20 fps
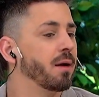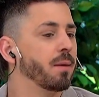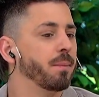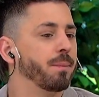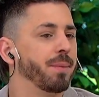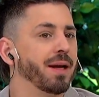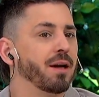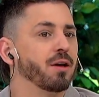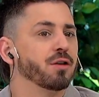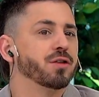
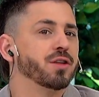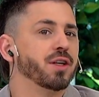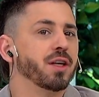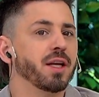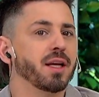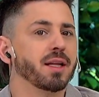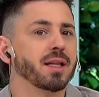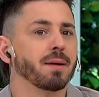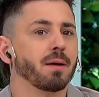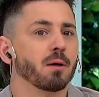pero
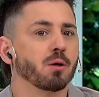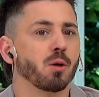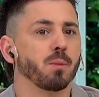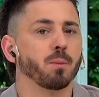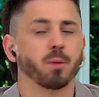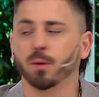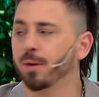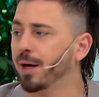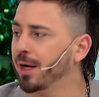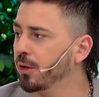sí estaba
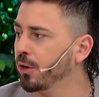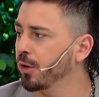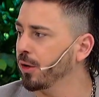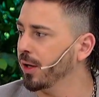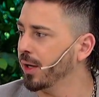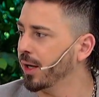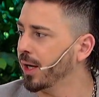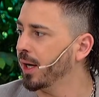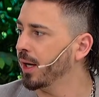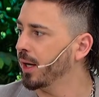comprobado. Ahora
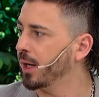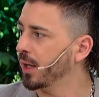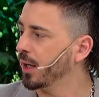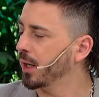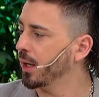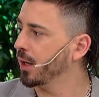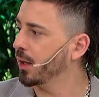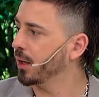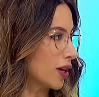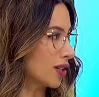la
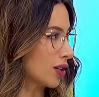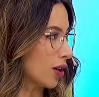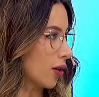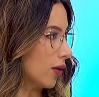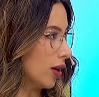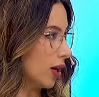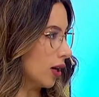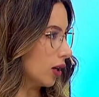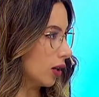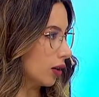autopsia se va a saber.
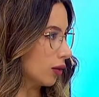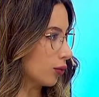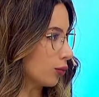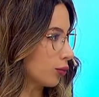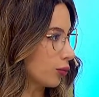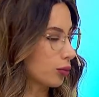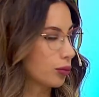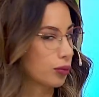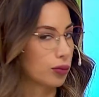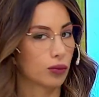Ahora sí
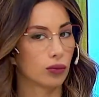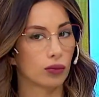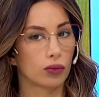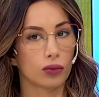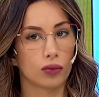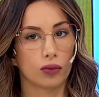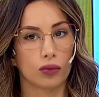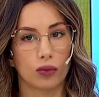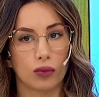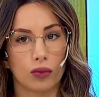se va a saber, lo
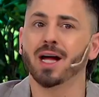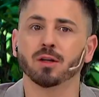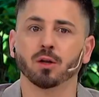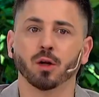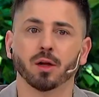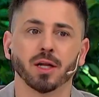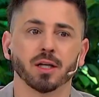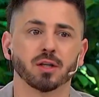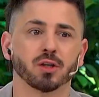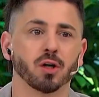dijo
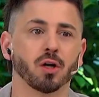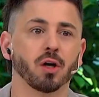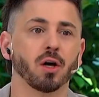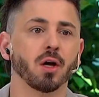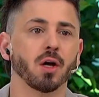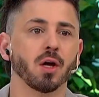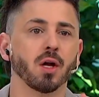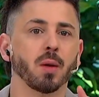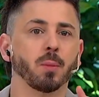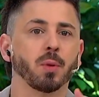burlando, de hecho.
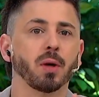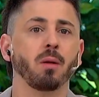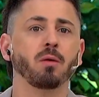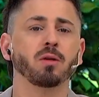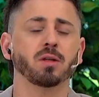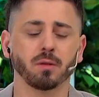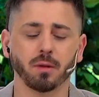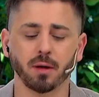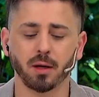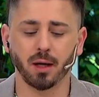Pero
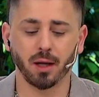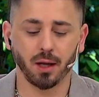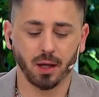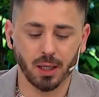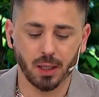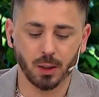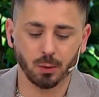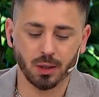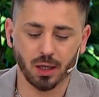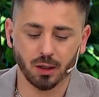vamos a ver
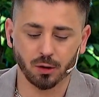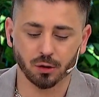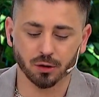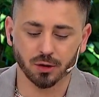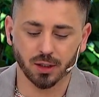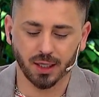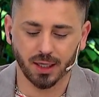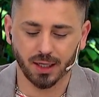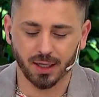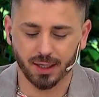eh, una
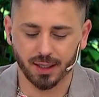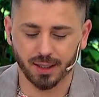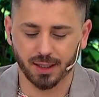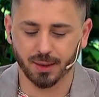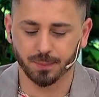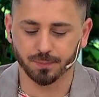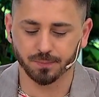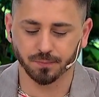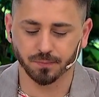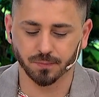nota
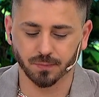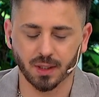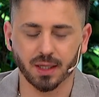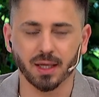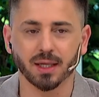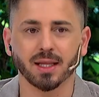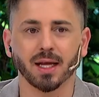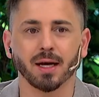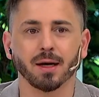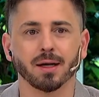em,
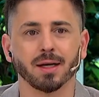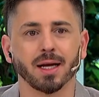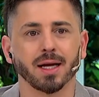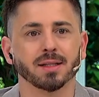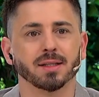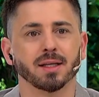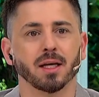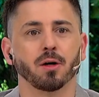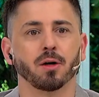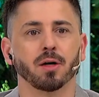que esta la
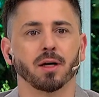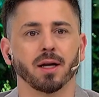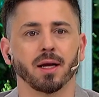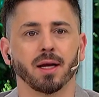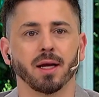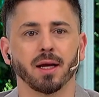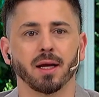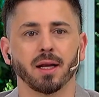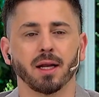hicieron, eh,